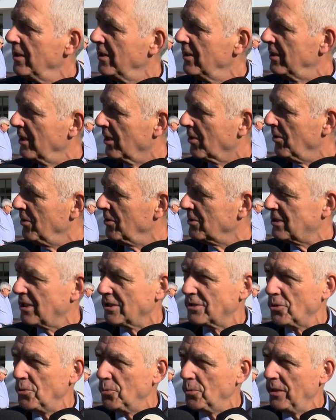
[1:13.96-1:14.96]
ya cuando
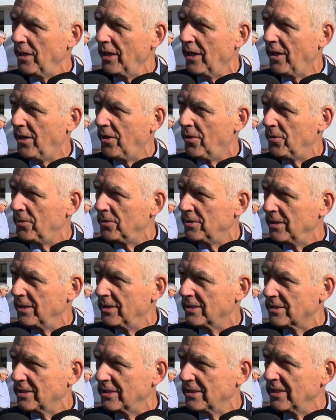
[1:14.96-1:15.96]
estás jubilado,
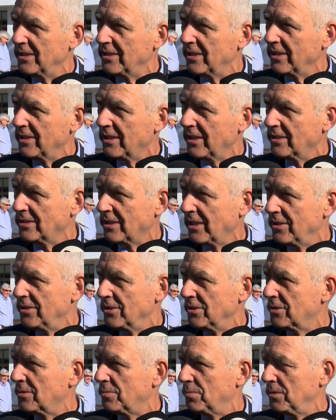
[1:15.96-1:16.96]
tienes 73
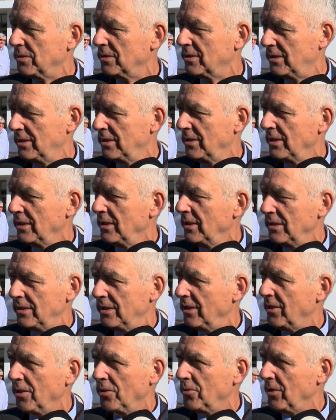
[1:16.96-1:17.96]
años, pues
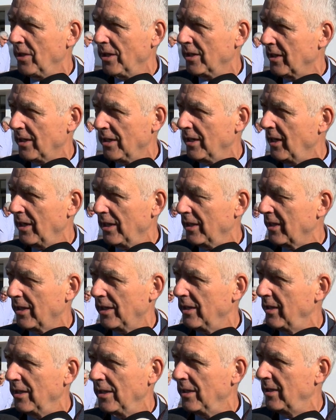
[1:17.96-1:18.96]
te da una gran
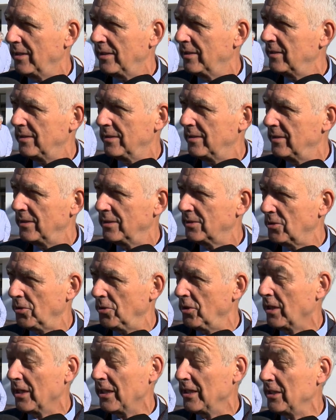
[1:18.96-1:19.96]
alegría
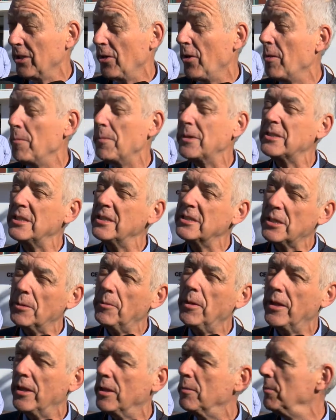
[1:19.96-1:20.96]
estoy encantado. Además
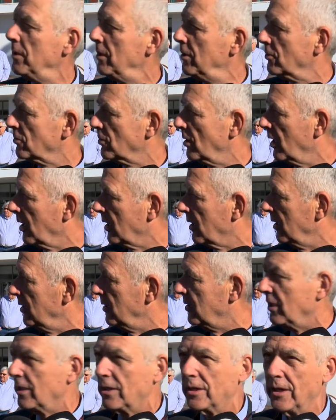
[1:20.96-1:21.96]
echaba de menos la
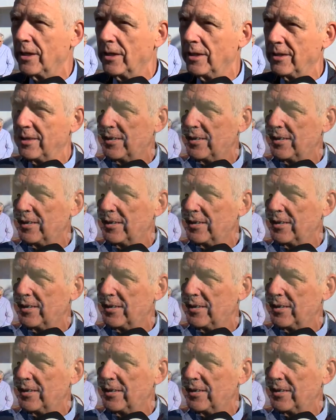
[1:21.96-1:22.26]
crítica,